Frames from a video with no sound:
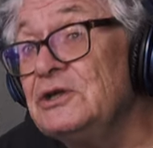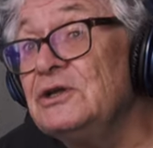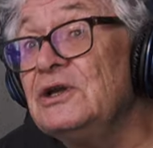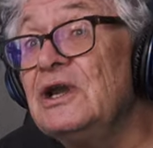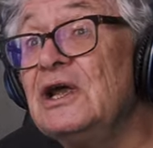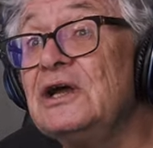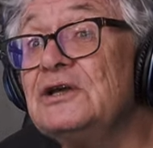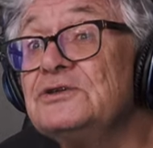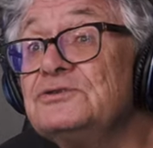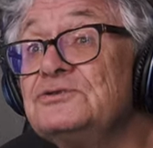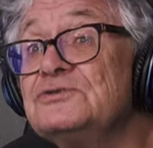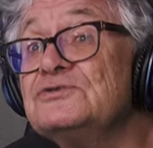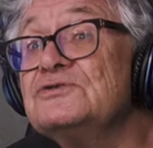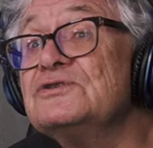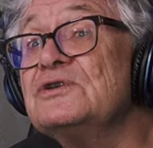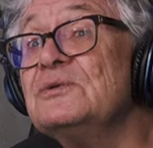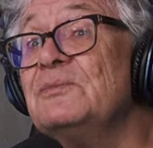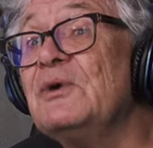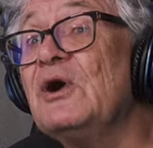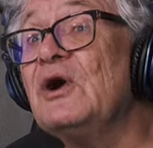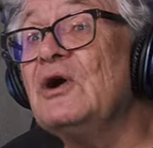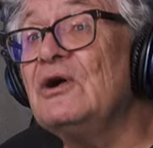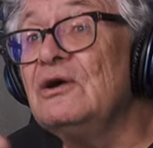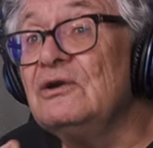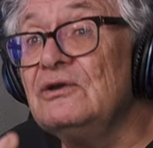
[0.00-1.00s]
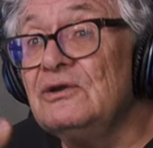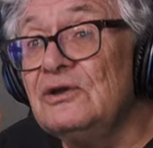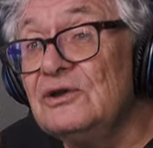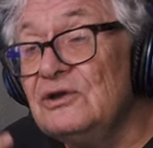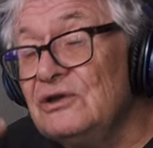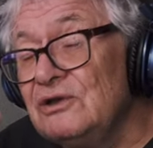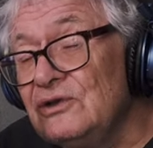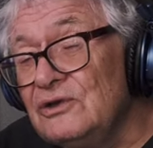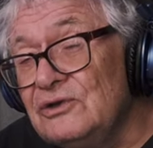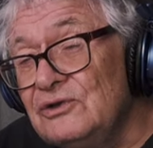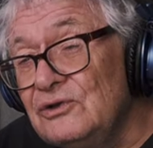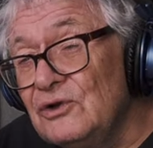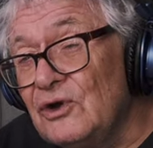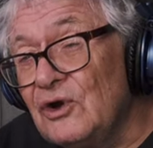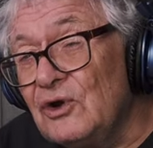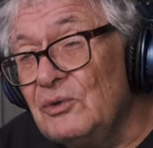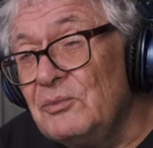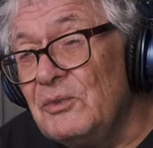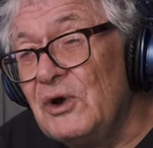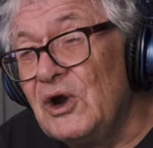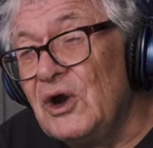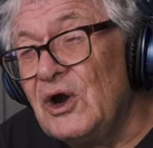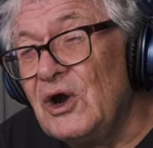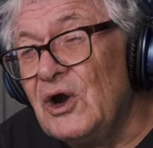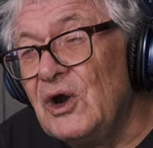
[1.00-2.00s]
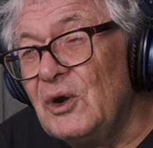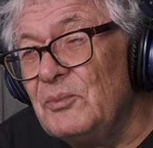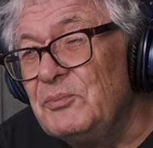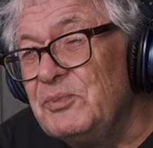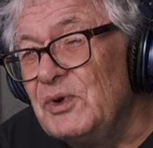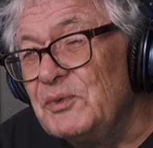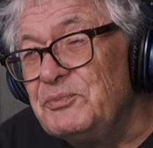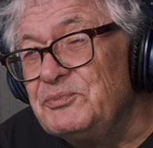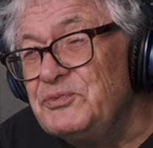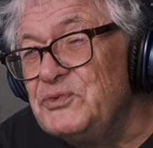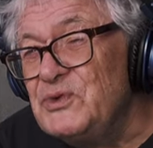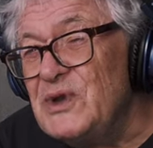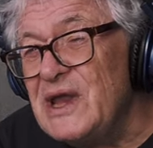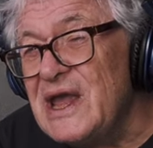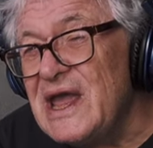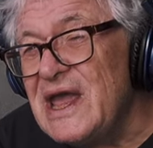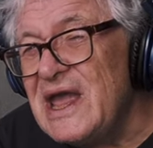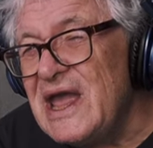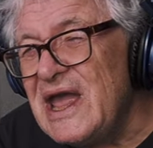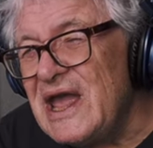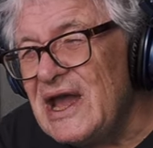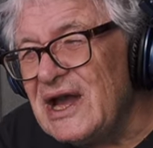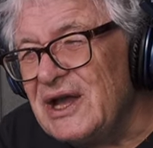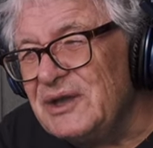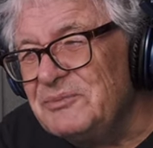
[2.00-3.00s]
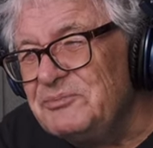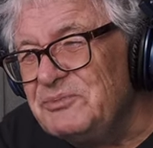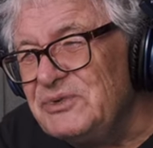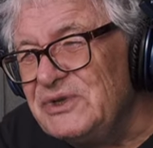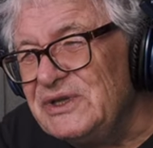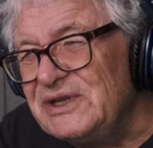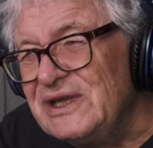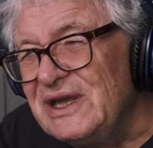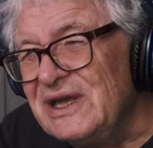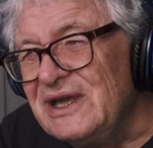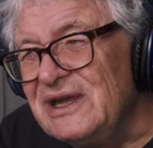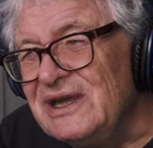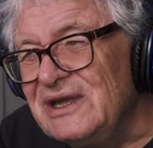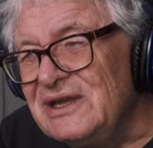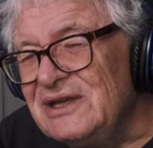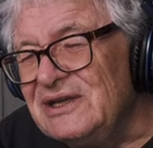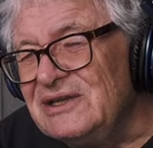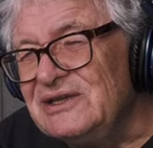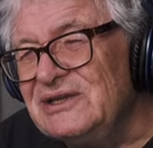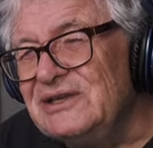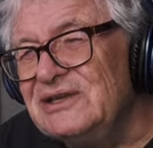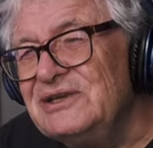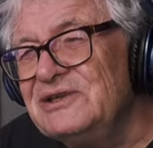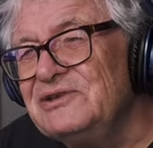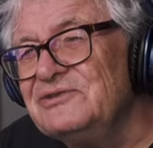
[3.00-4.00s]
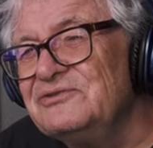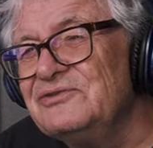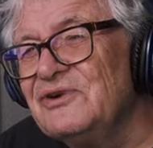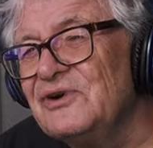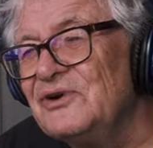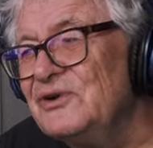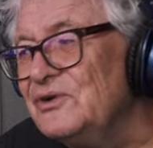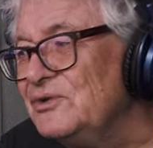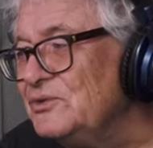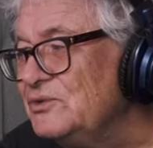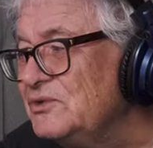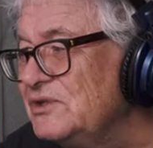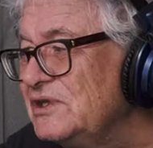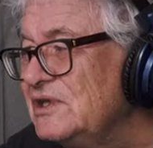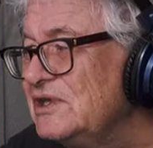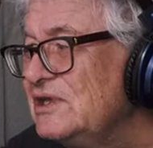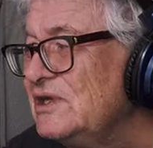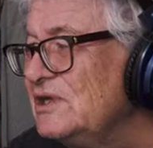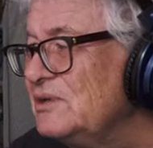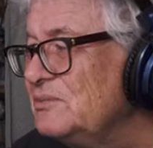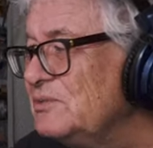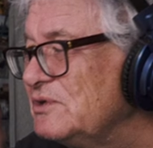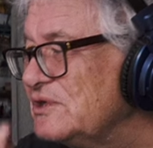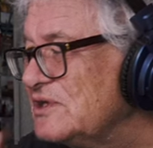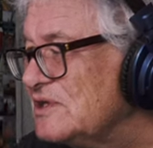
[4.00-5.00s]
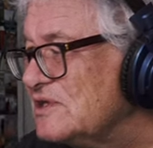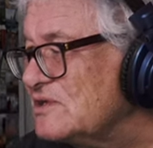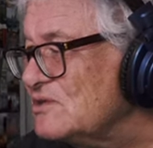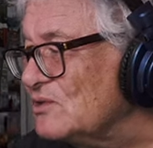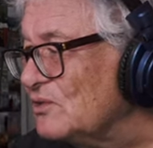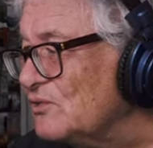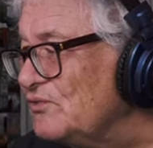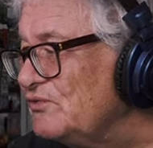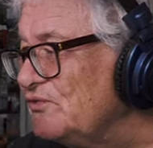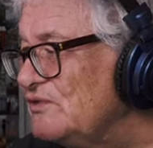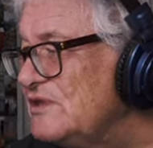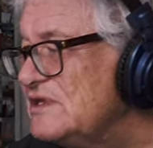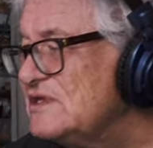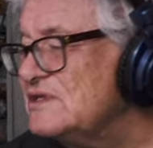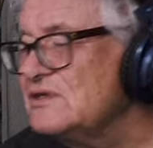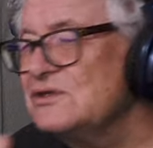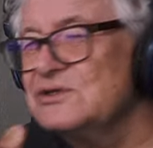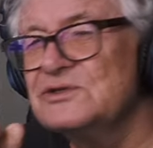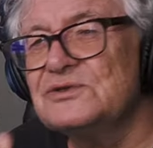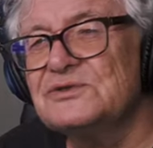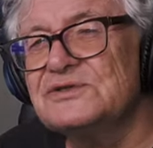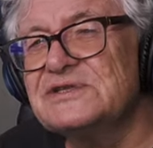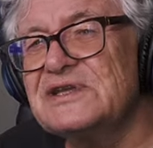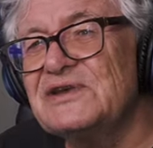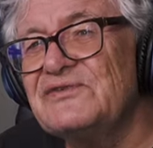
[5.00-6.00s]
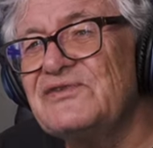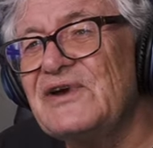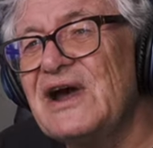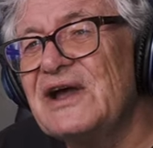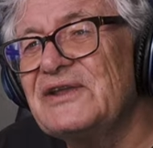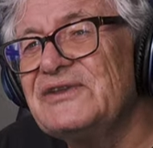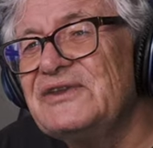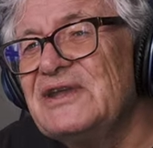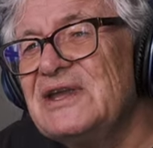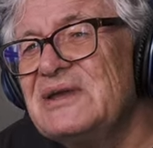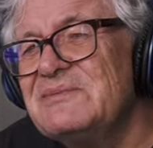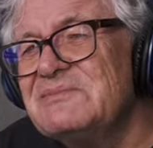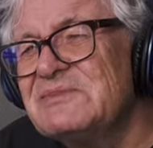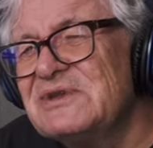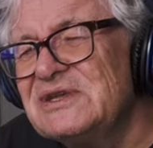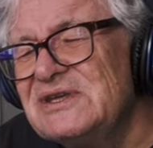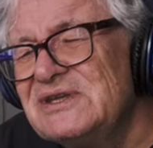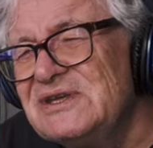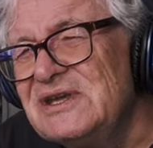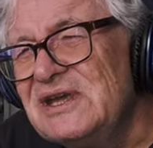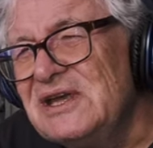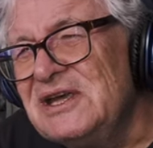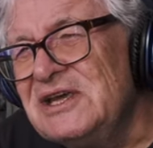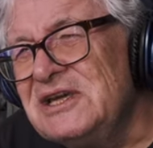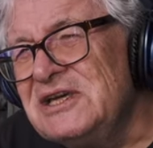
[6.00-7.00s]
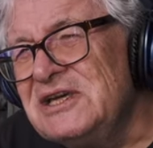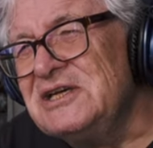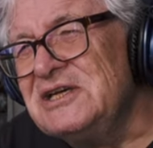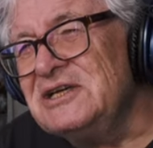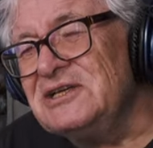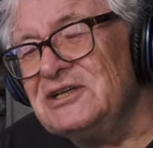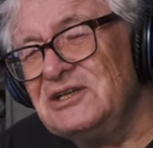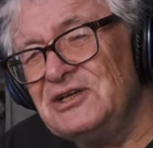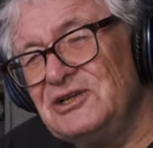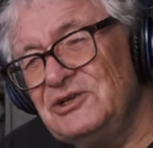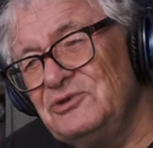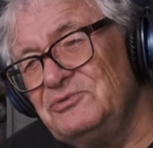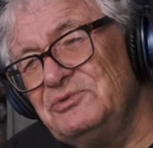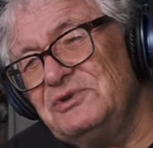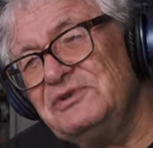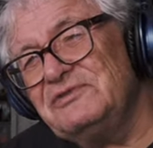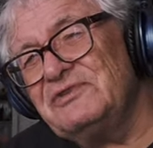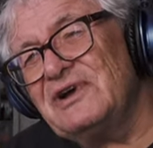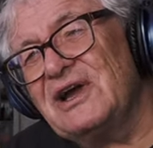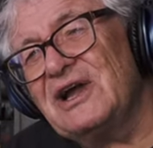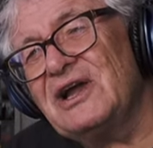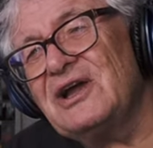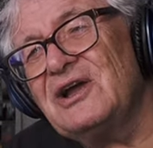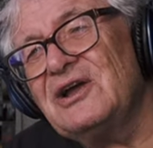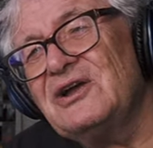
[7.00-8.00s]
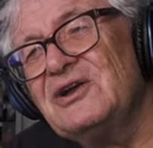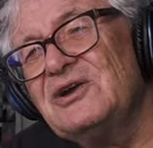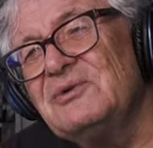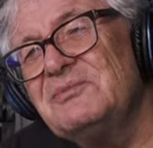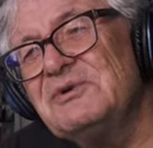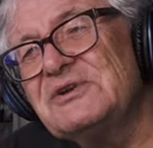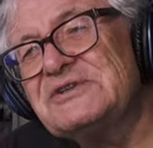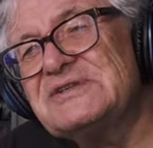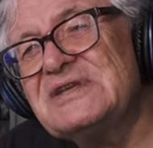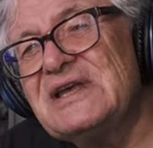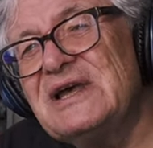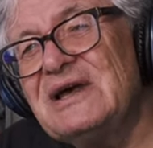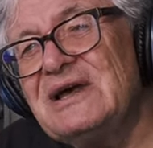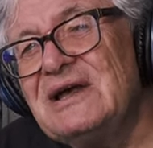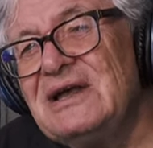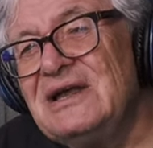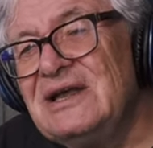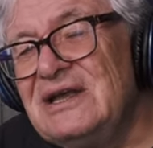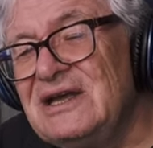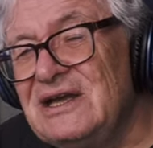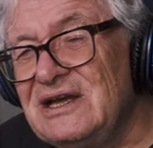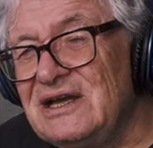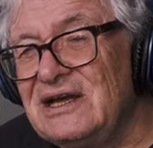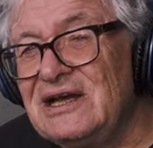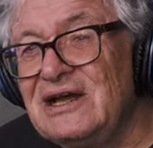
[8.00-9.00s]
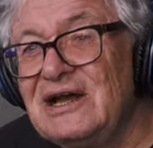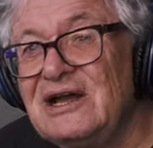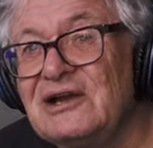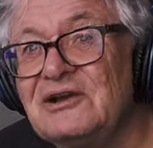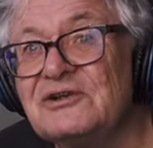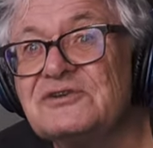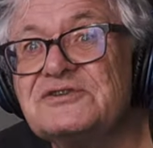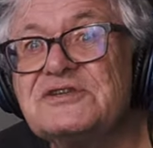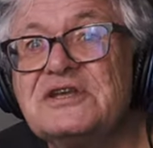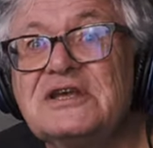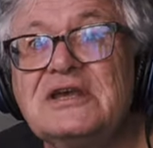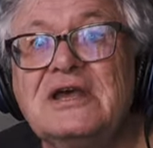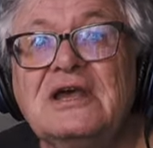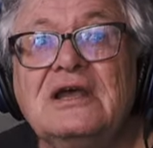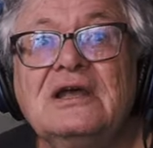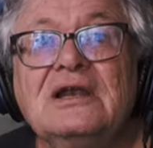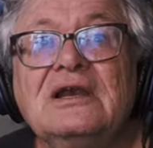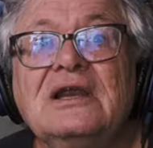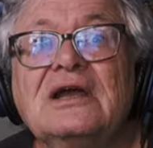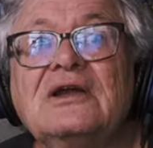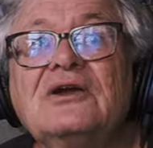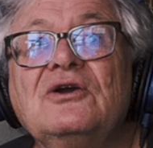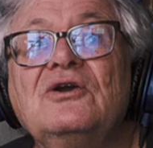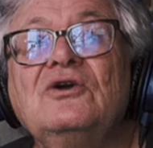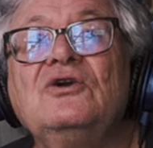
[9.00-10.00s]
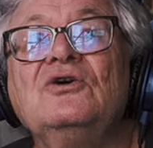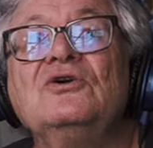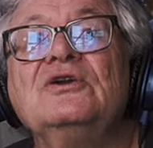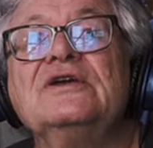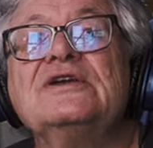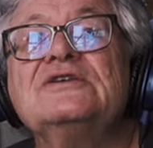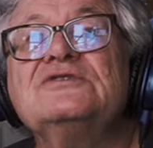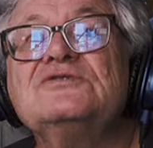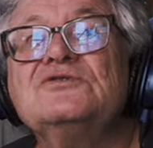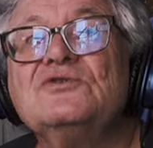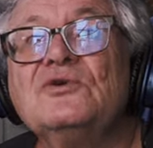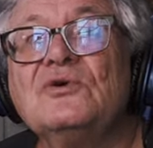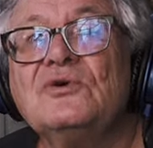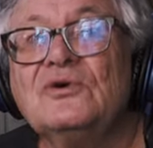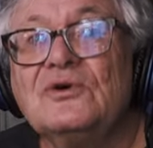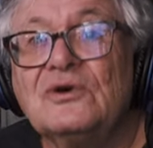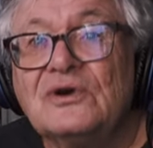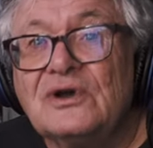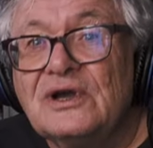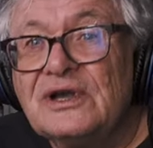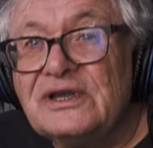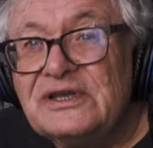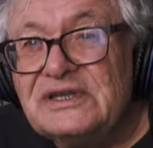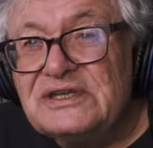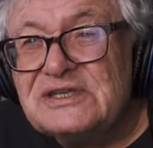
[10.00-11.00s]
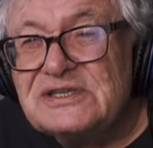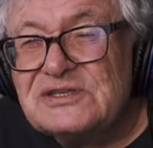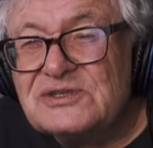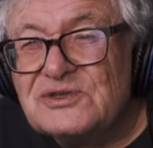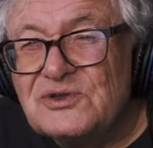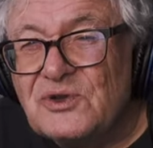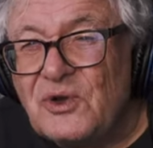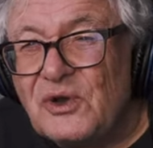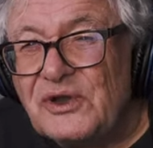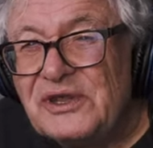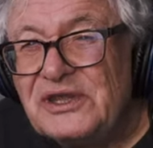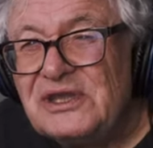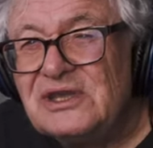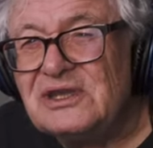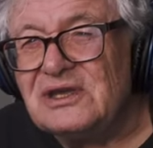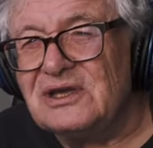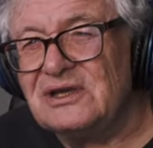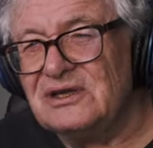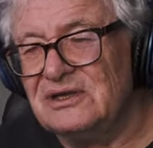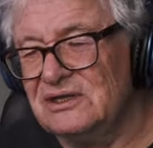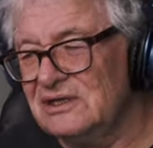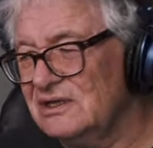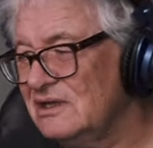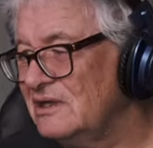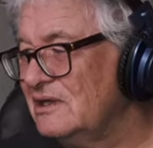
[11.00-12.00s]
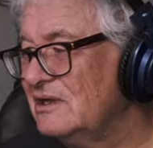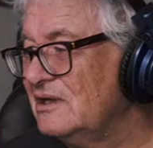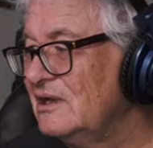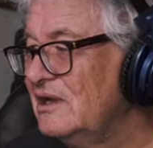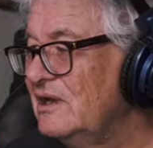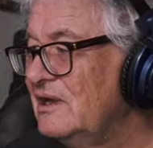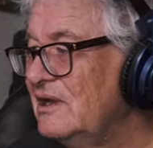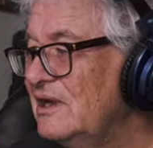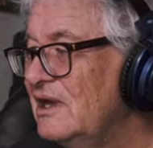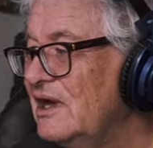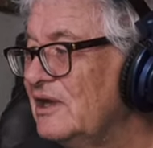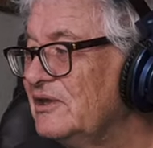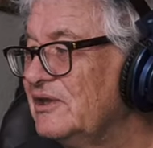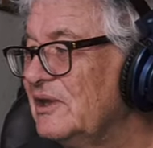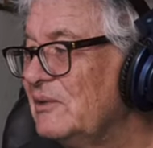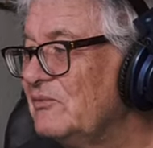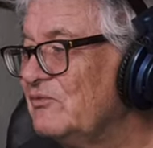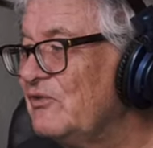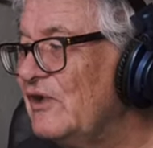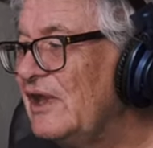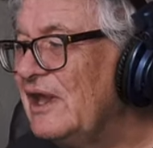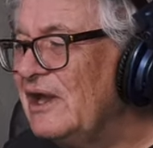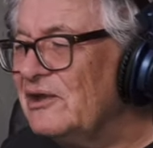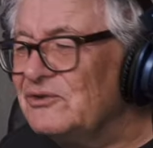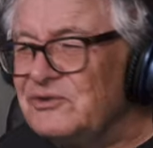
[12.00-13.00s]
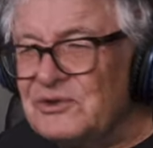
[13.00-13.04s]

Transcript: là justement, le, roman populaire, et puis les livres utiles, et puis c'est son fils, Joseph Artem, qui, euh, lui, va commencer à, lancer la collection historique hein, Artem Fayard.